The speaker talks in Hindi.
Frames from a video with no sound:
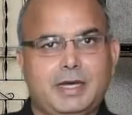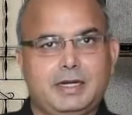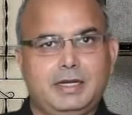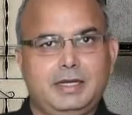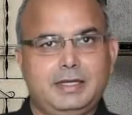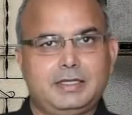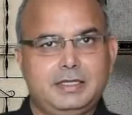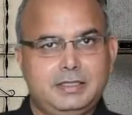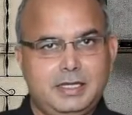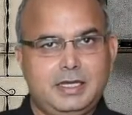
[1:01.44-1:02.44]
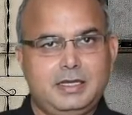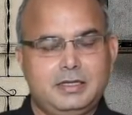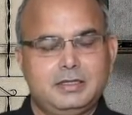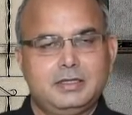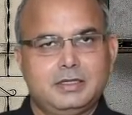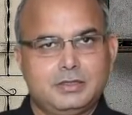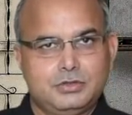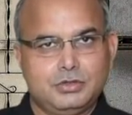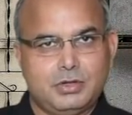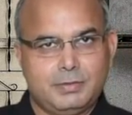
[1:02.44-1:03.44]
मानना है कि ये
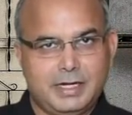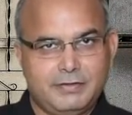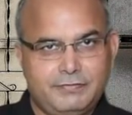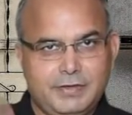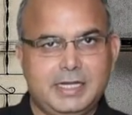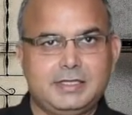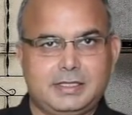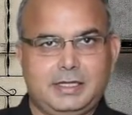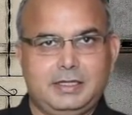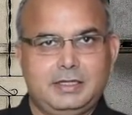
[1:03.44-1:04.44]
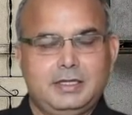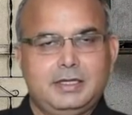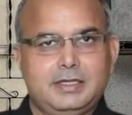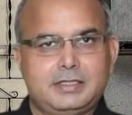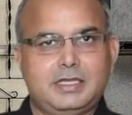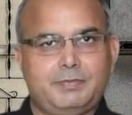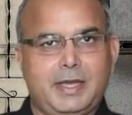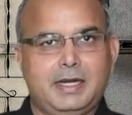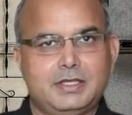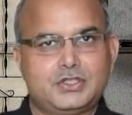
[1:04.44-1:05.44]
जो हमारी फीलिंग्स है इसके
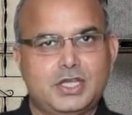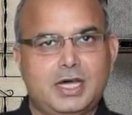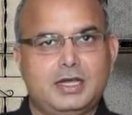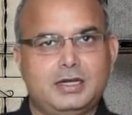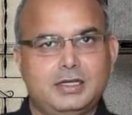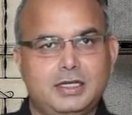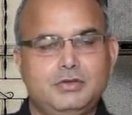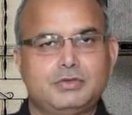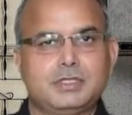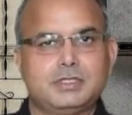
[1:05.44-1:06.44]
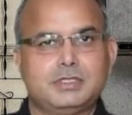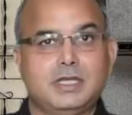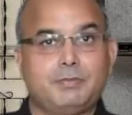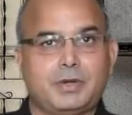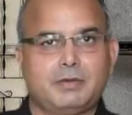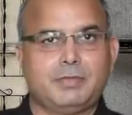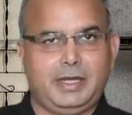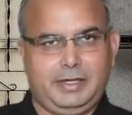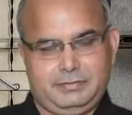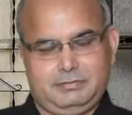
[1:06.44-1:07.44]
पहले चार इल्यूजन्स या भ्रम
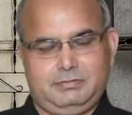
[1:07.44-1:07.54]
हैं